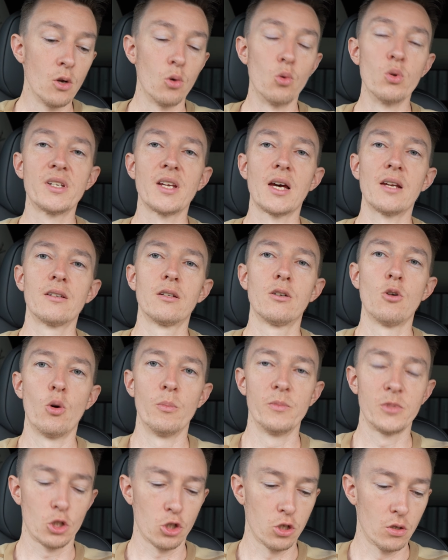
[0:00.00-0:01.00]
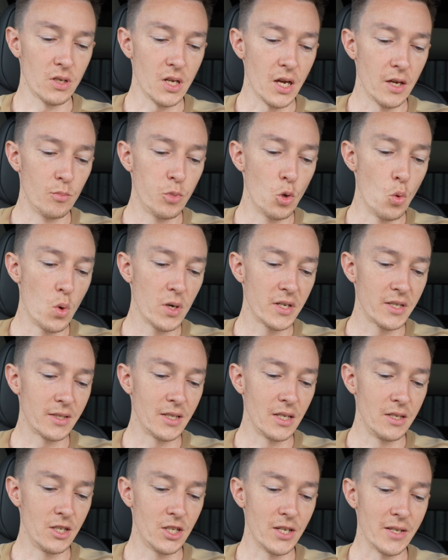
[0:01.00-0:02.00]
Und dann kommt schon ein
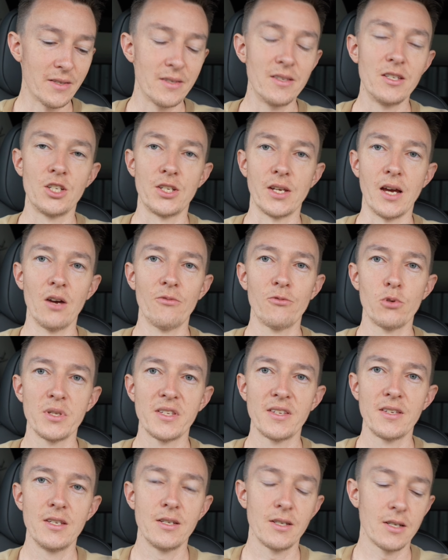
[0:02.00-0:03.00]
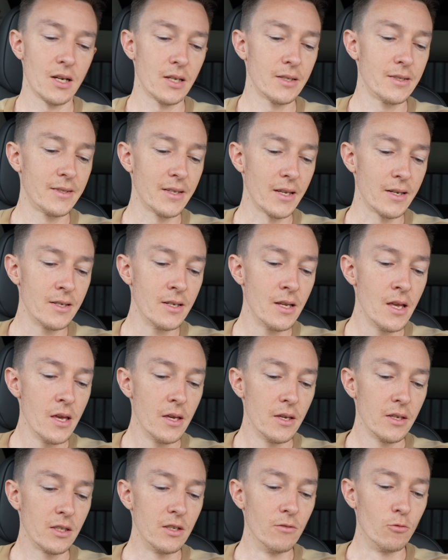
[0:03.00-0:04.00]
Punkt, den ich jetzt nicht nachvollziehen kann, denn
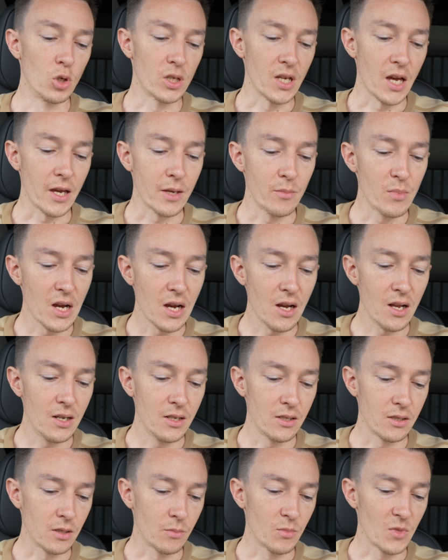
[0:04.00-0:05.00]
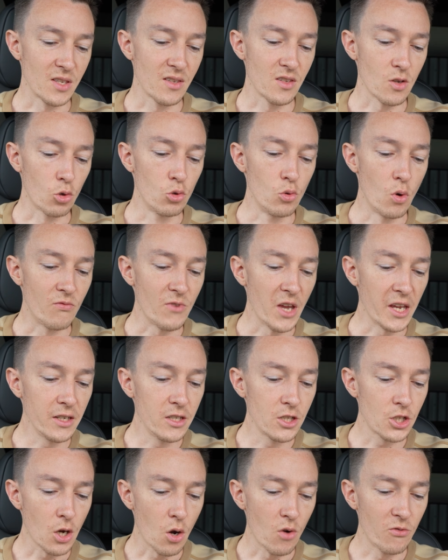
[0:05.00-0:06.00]
hier wurde einmal, ähm, das ist auch nur auf
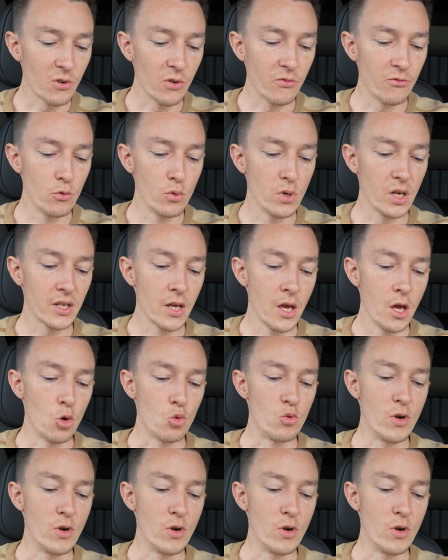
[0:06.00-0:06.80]
Englisch aufgeführt,